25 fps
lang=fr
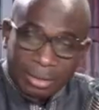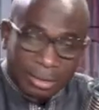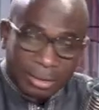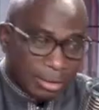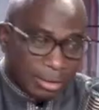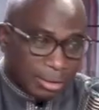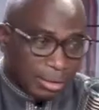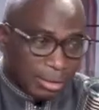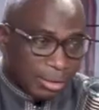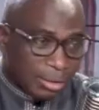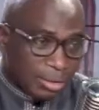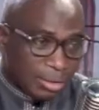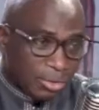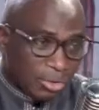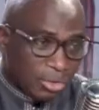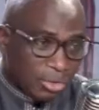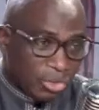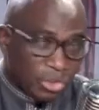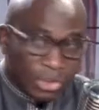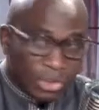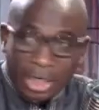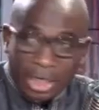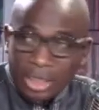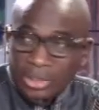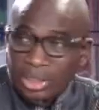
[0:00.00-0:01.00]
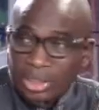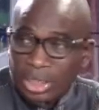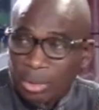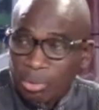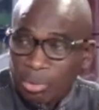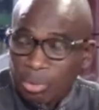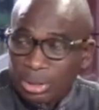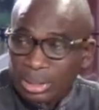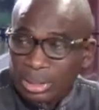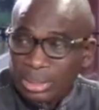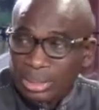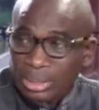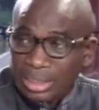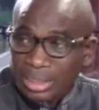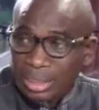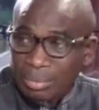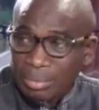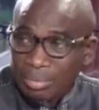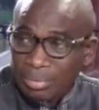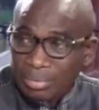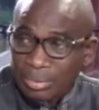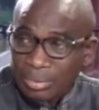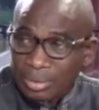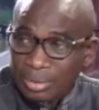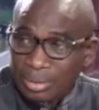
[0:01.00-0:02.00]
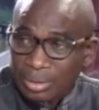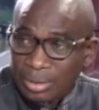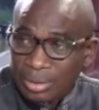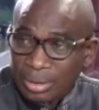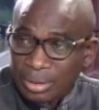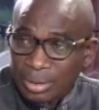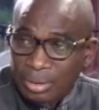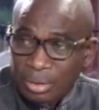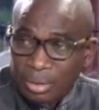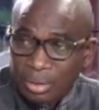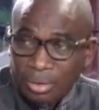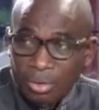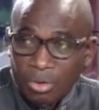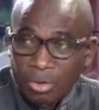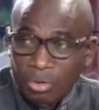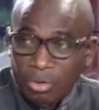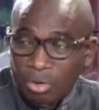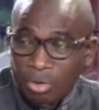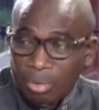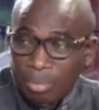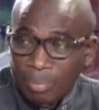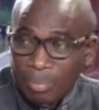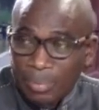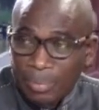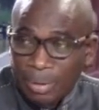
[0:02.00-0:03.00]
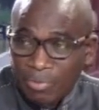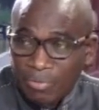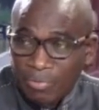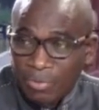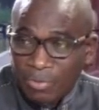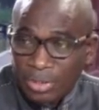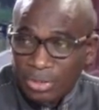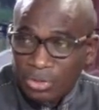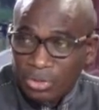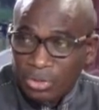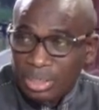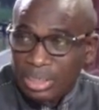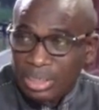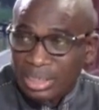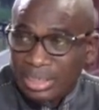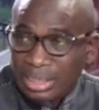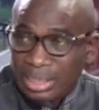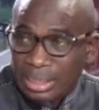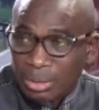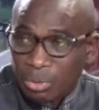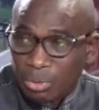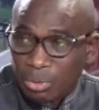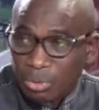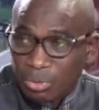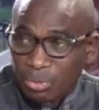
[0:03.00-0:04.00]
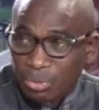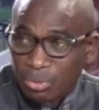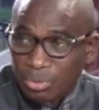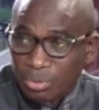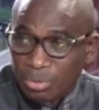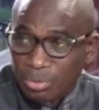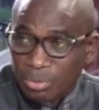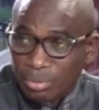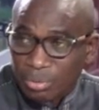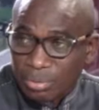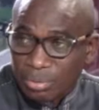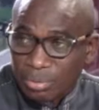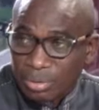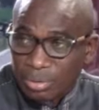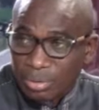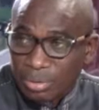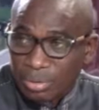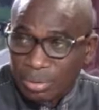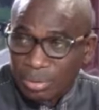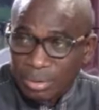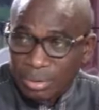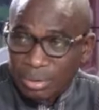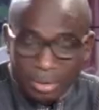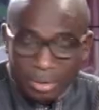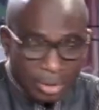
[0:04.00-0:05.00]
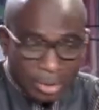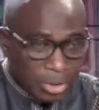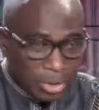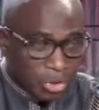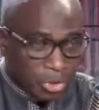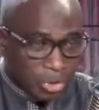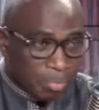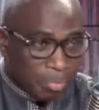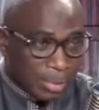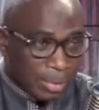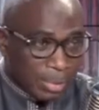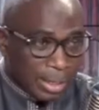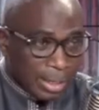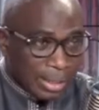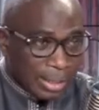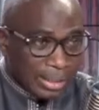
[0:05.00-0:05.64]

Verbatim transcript: euh, changer l'écosystème, on tombe parfois sur des inconnus. Si je prends